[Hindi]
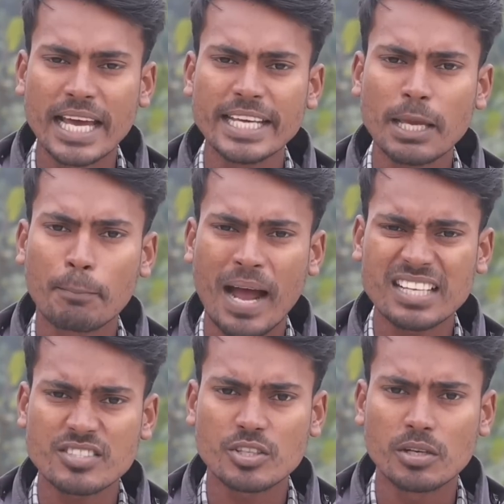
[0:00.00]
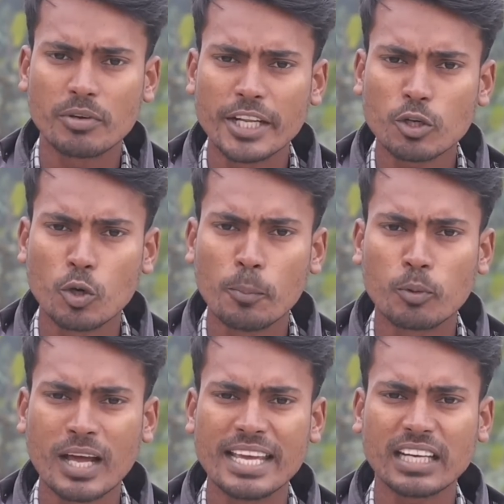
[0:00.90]
यानी कि पांच जनवरी को
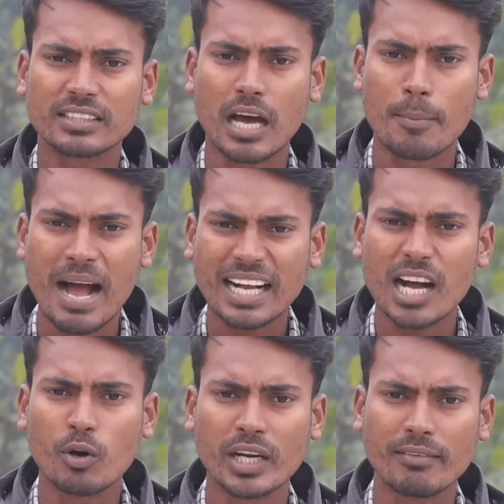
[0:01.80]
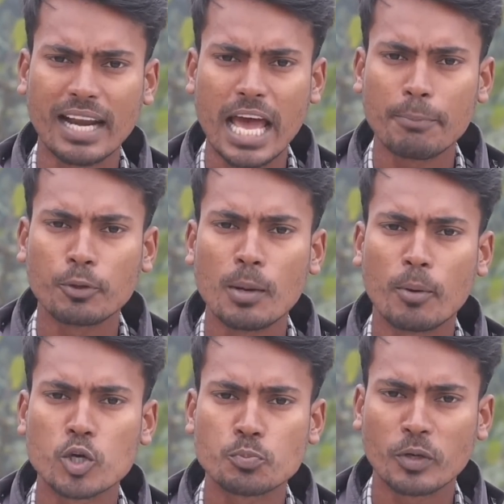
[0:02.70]
पूरा एक धमाका होने वाला है पूरे
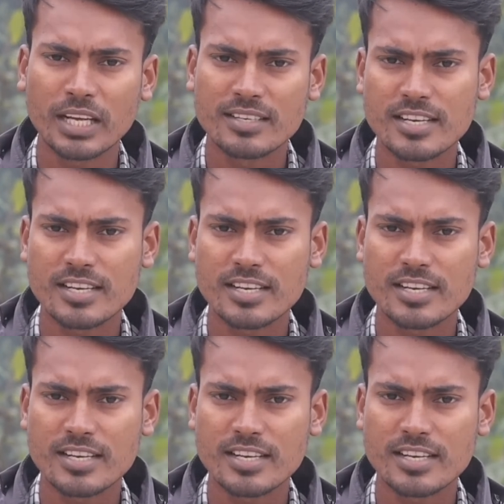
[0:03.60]
भोजपुरी